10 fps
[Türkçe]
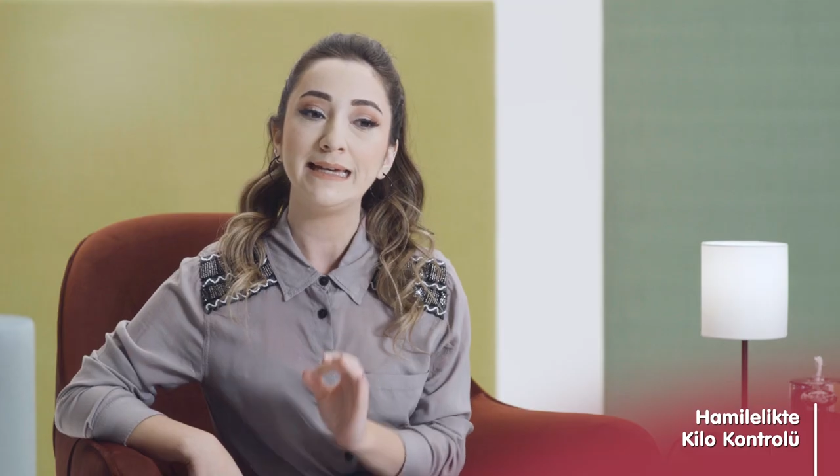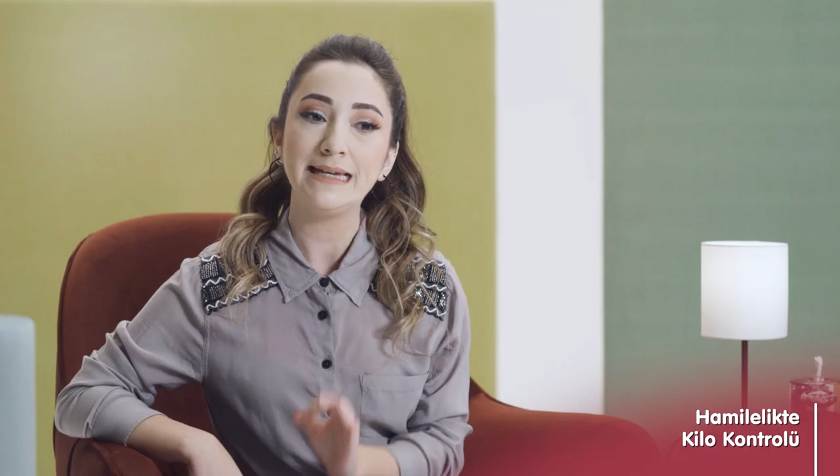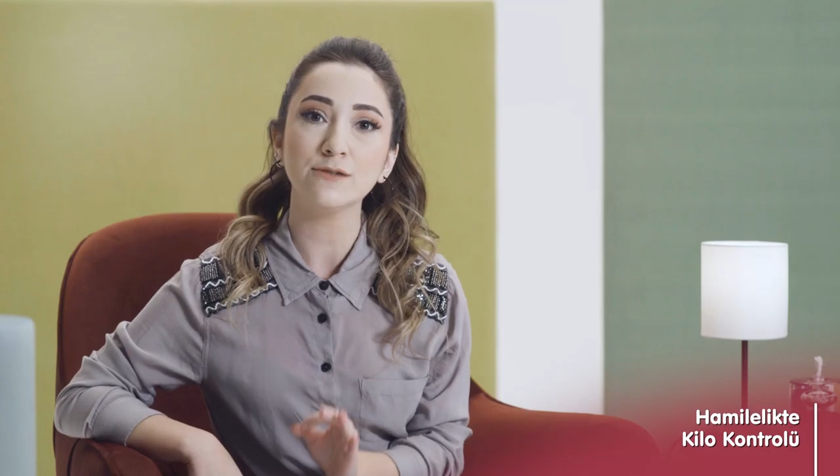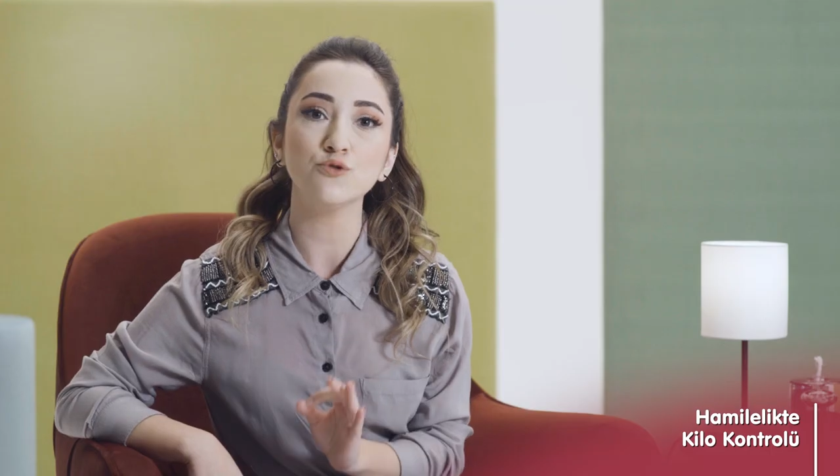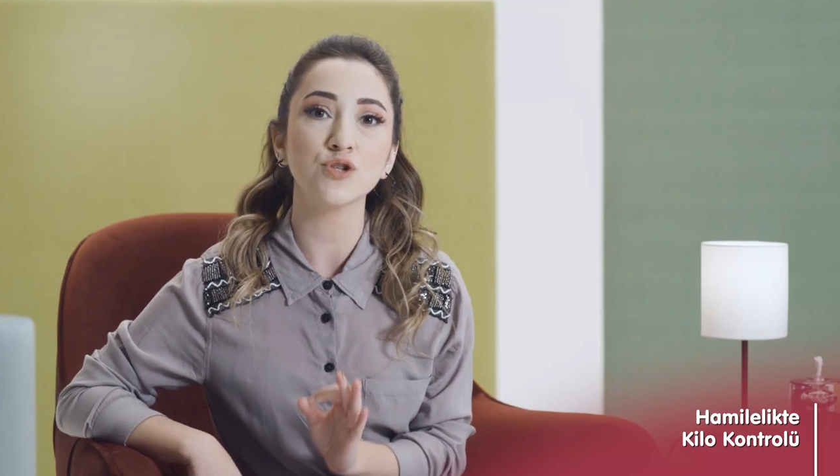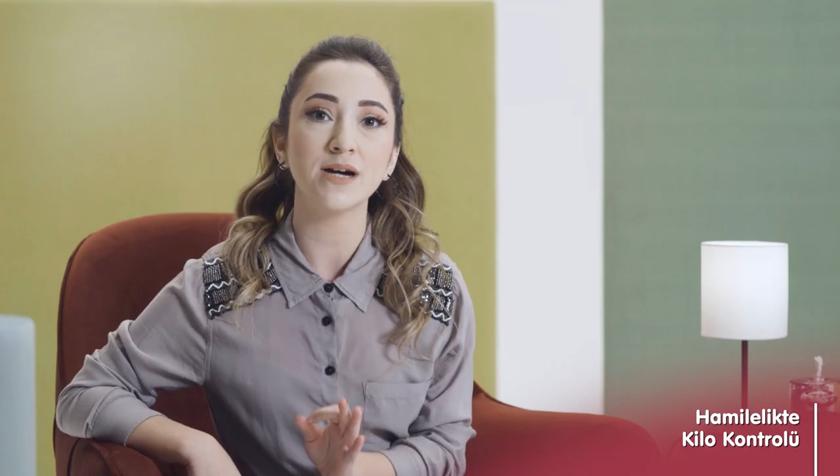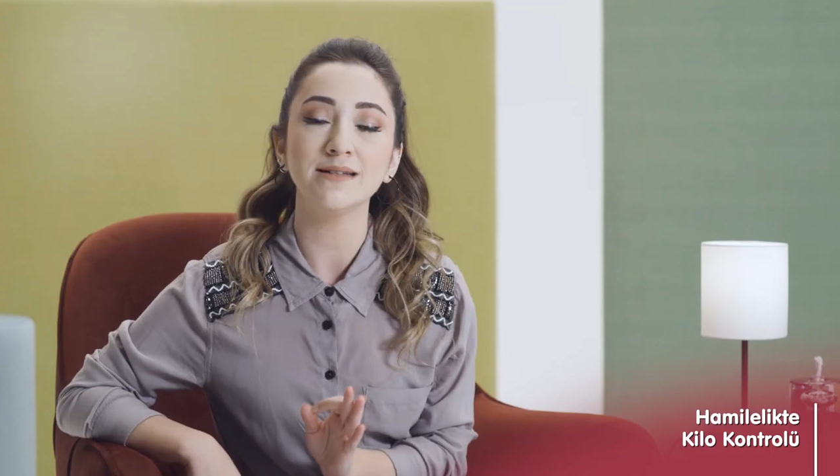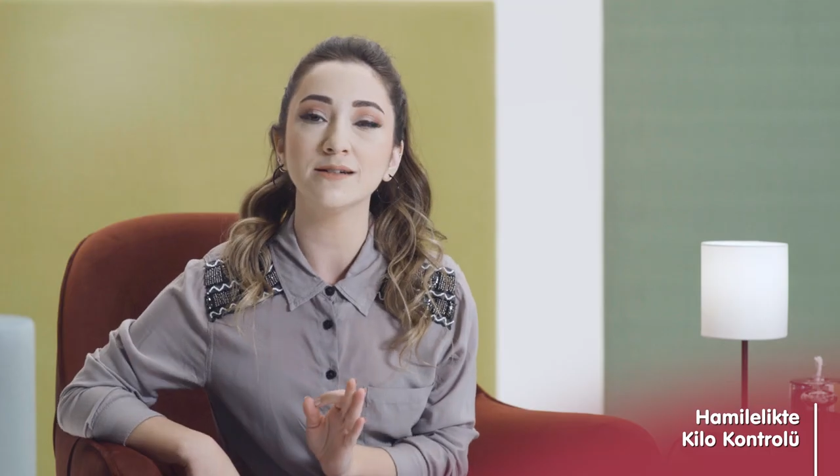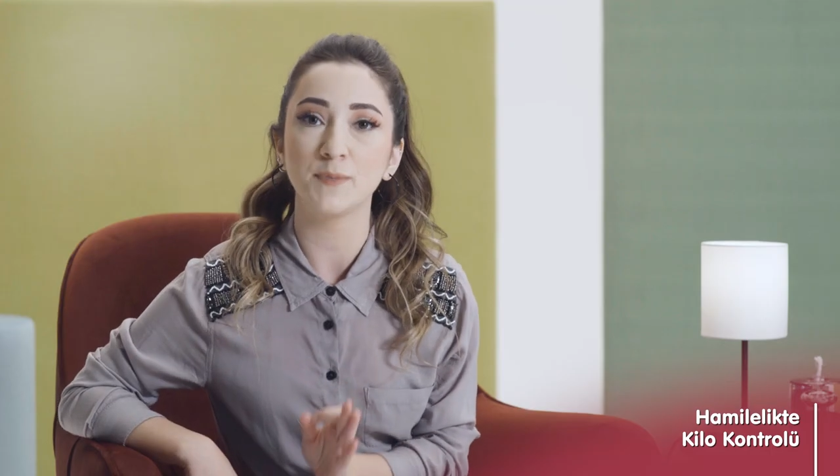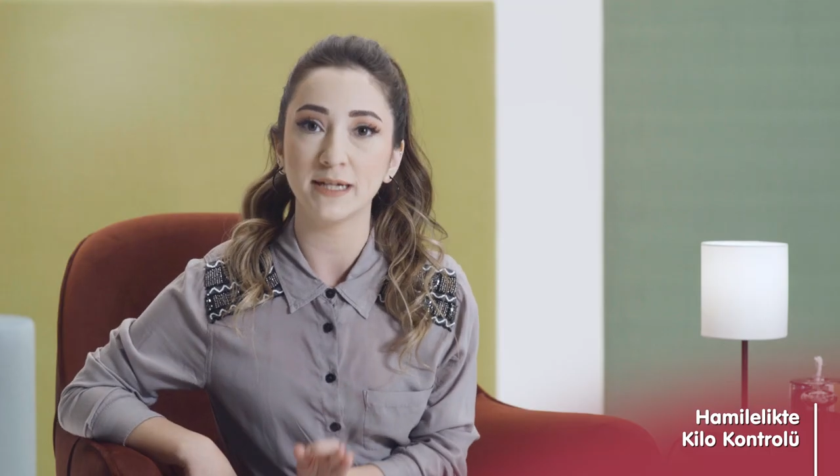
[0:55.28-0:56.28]
İlk 3
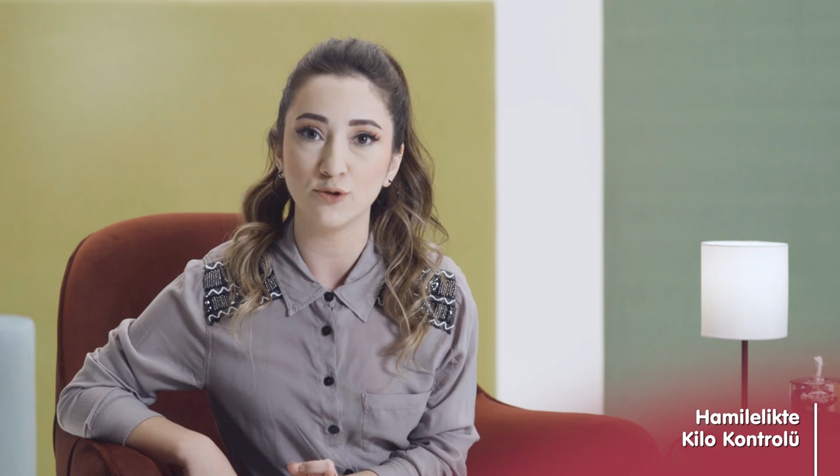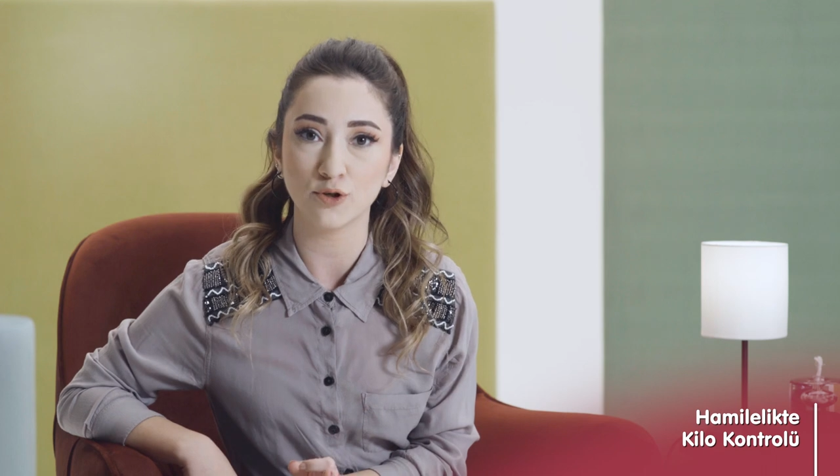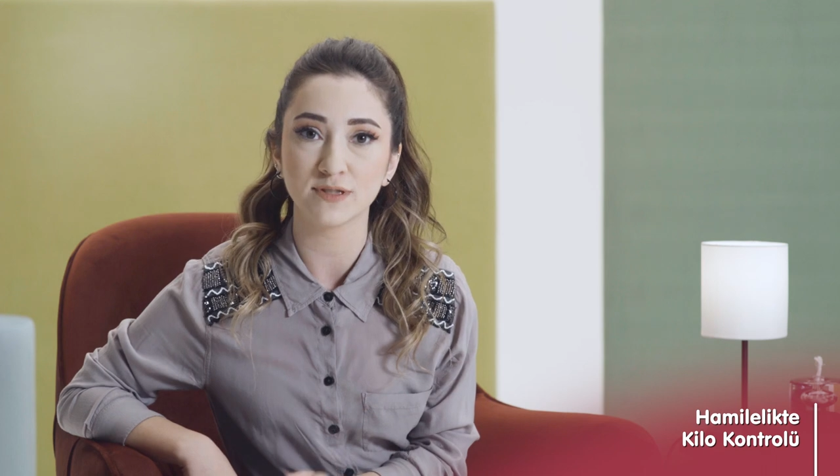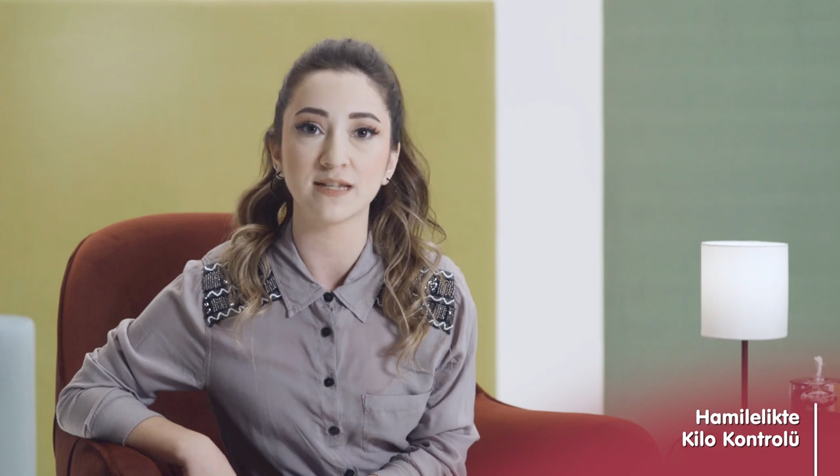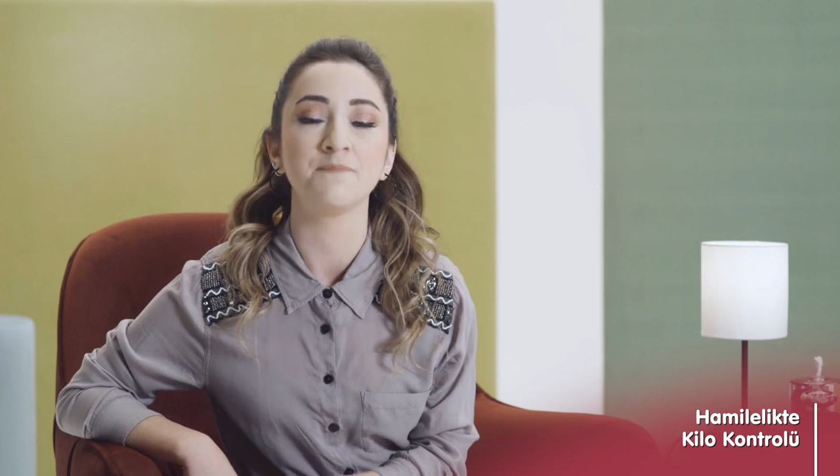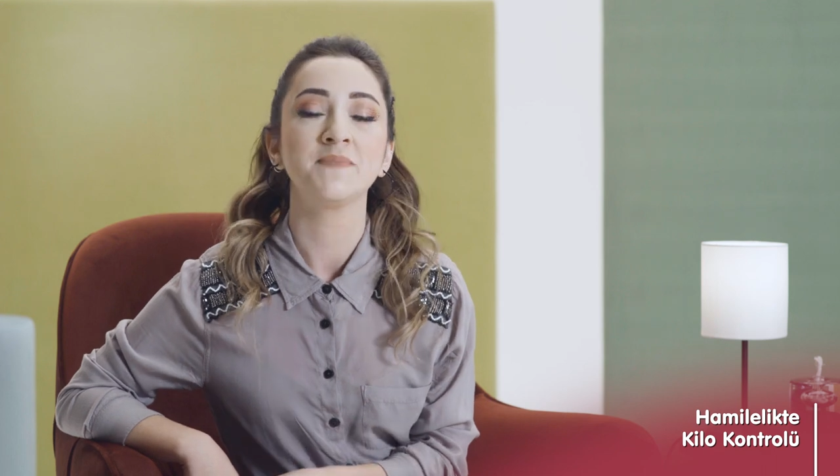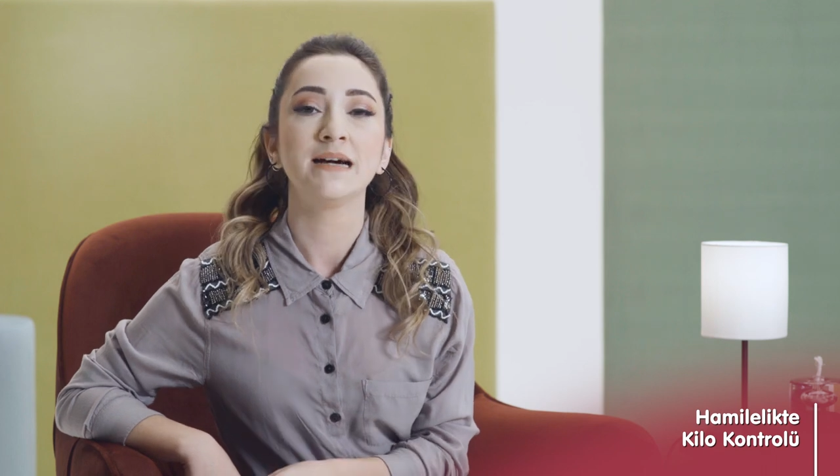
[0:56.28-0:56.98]
aylık periyotta